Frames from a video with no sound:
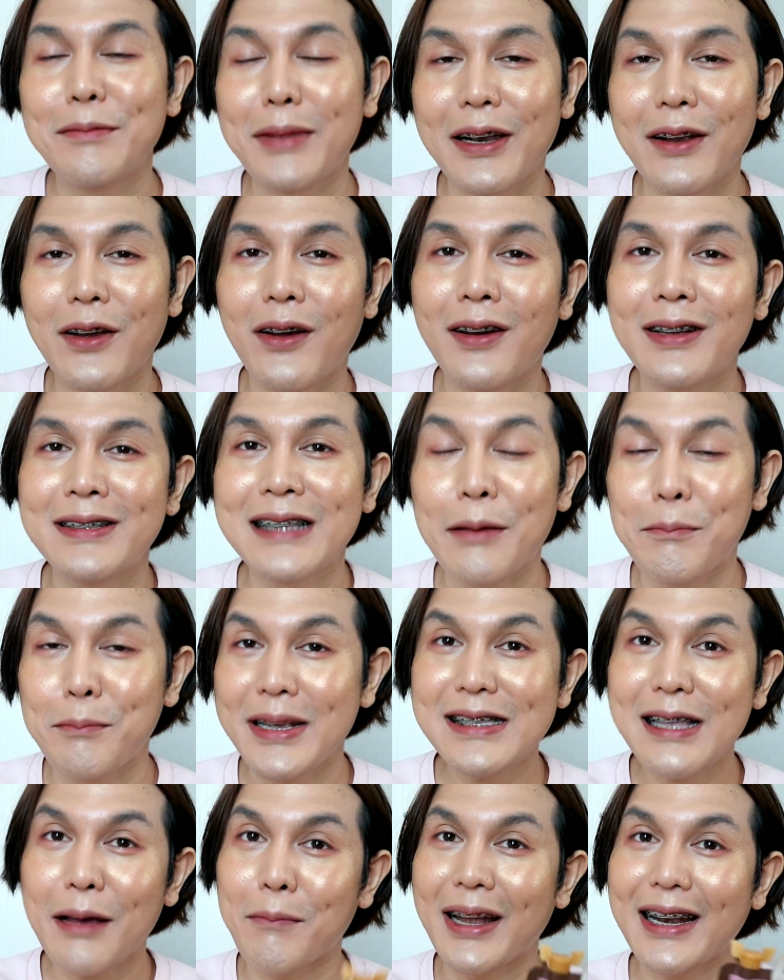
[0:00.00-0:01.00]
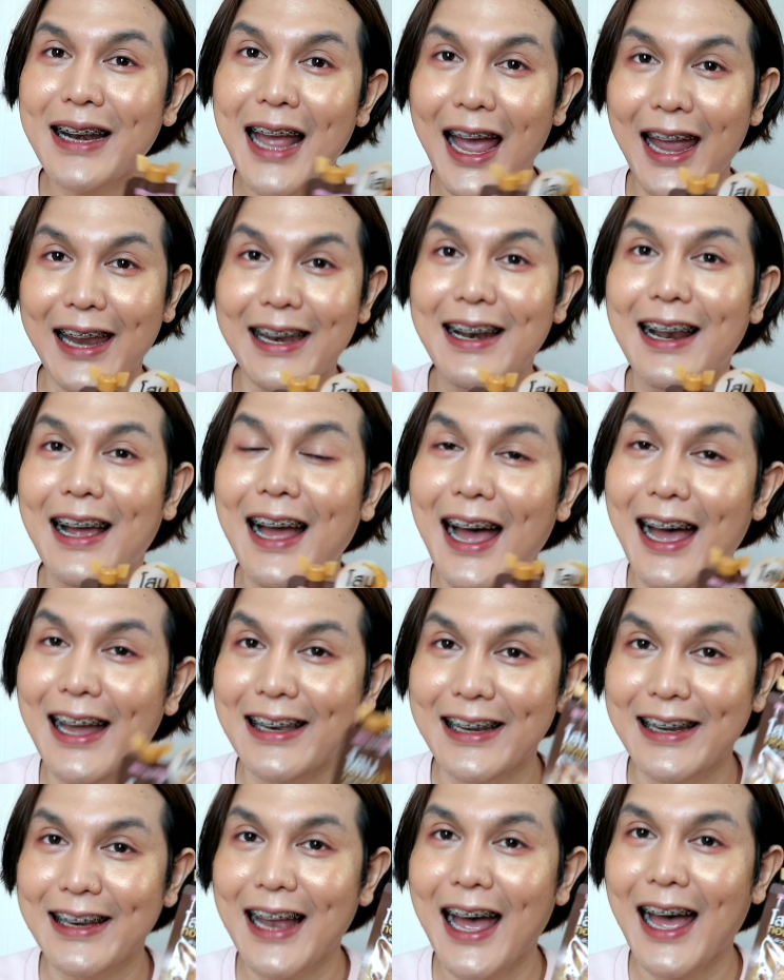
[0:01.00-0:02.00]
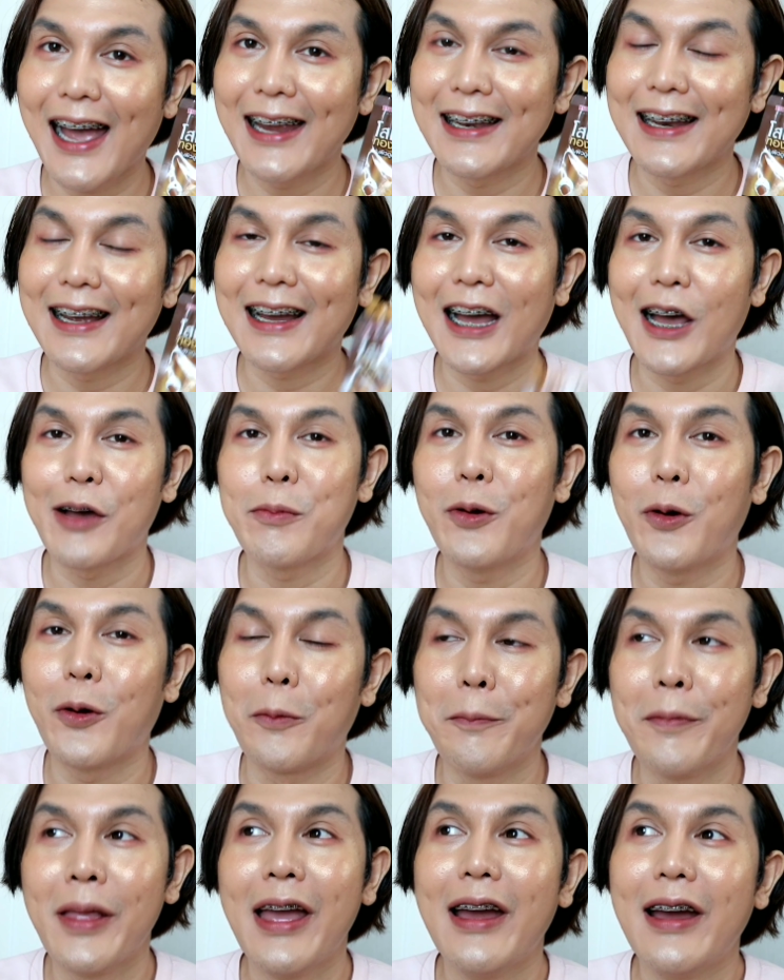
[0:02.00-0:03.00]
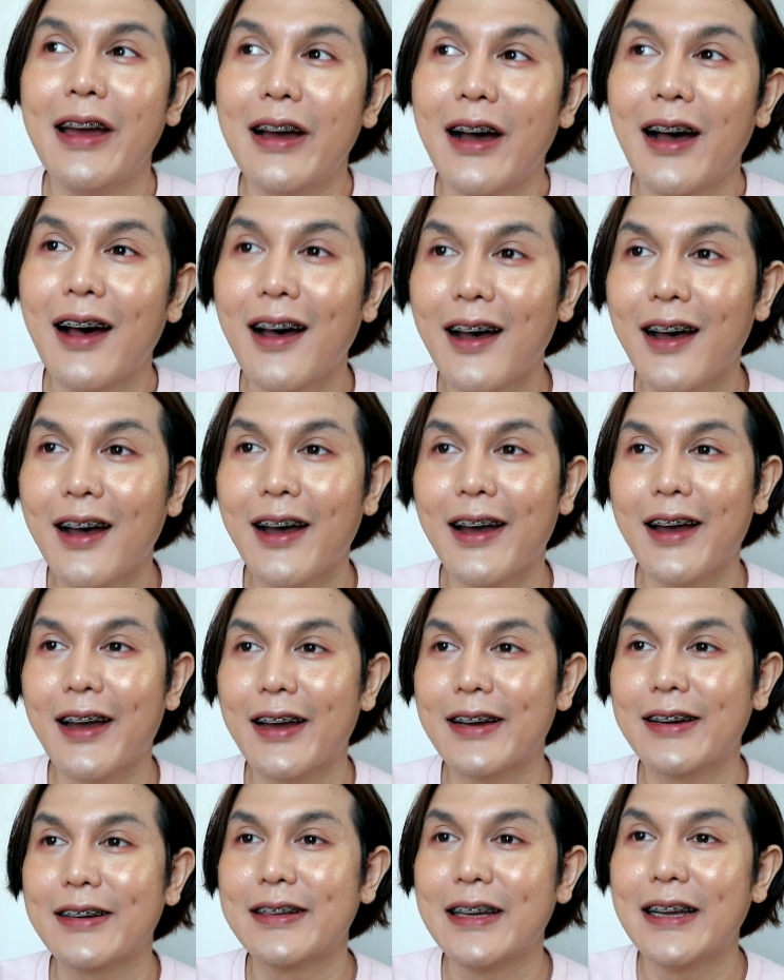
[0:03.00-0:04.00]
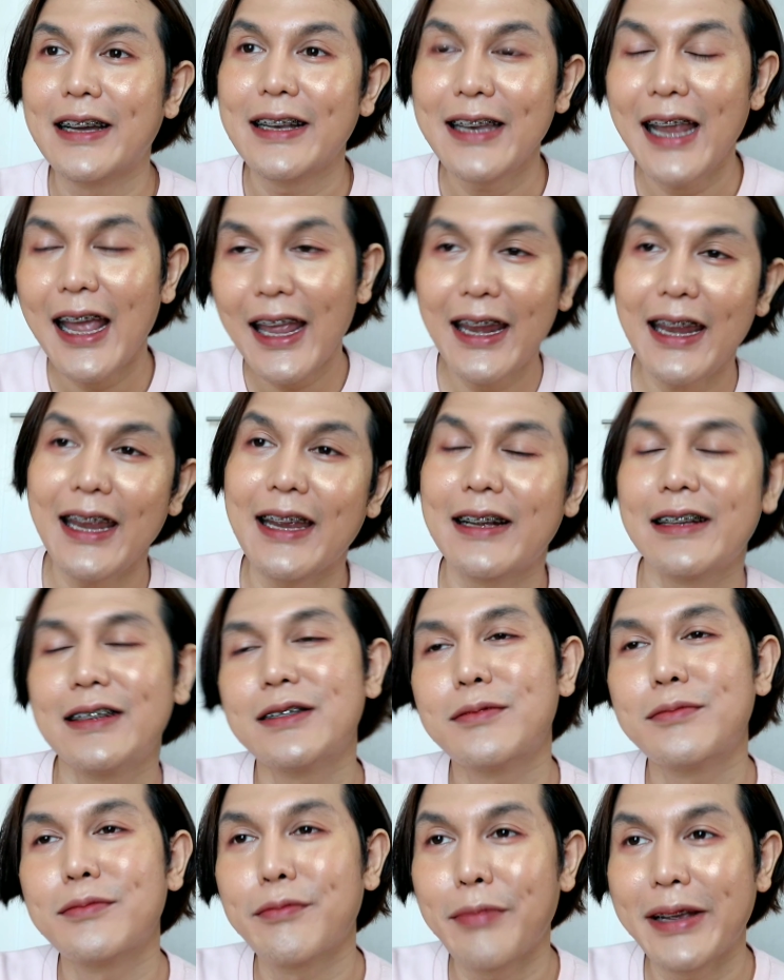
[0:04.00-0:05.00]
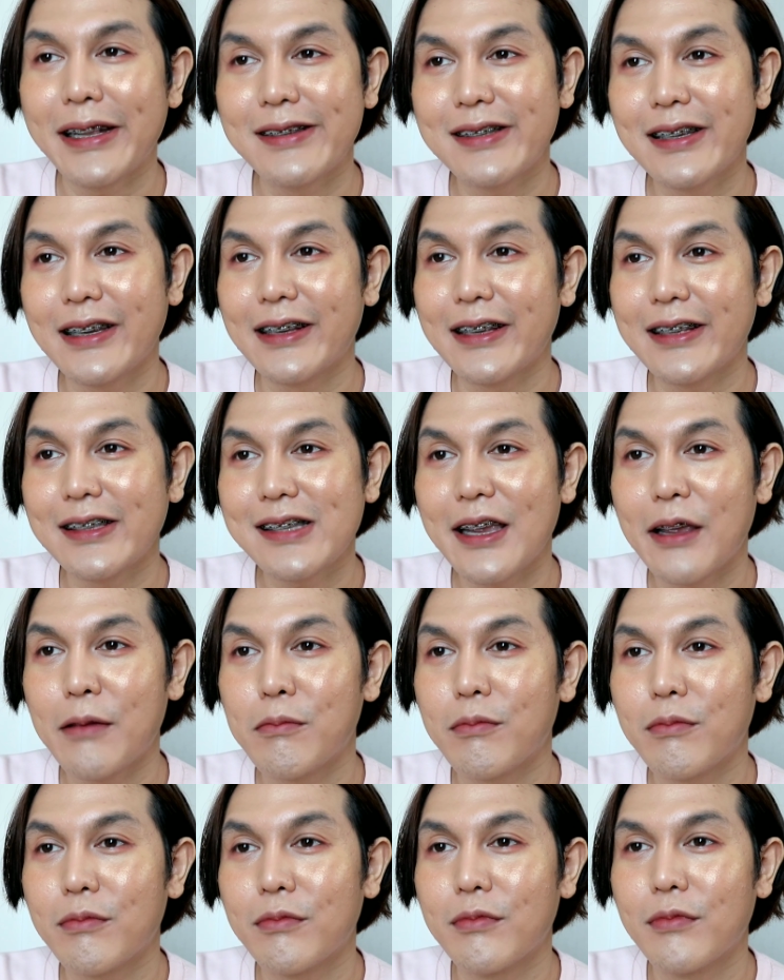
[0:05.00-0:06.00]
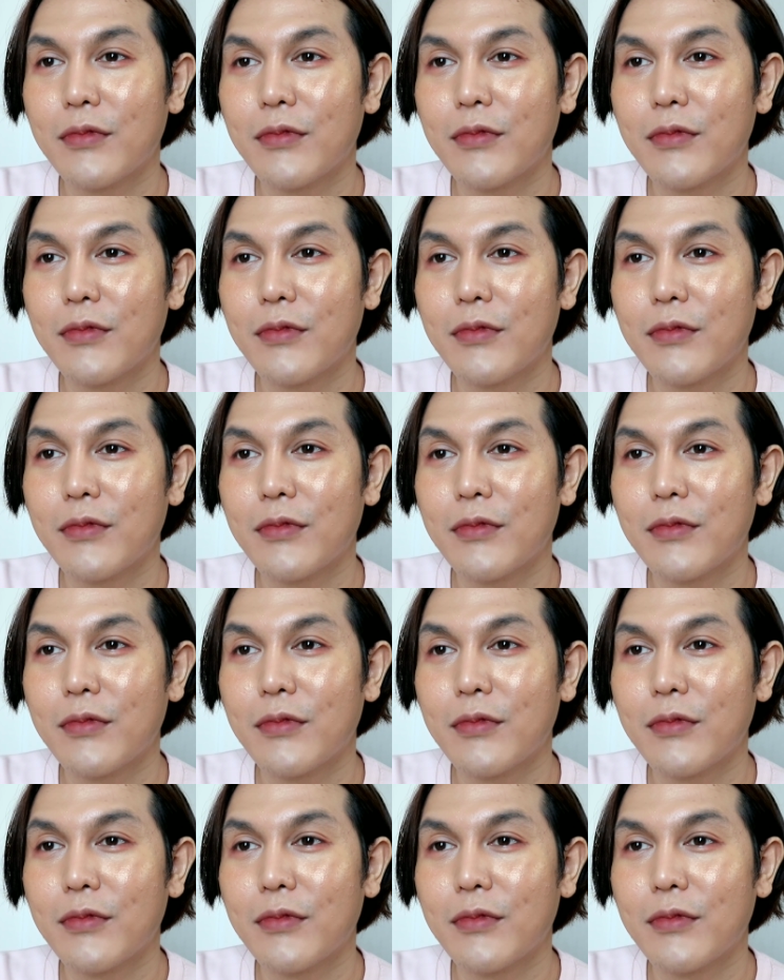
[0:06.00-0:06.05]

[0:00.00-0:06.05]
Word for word: มันก็ไม่สามารถขายในราคานี้ได้นะครับผมเนี่ยเองเป็นสิ่งที่เจม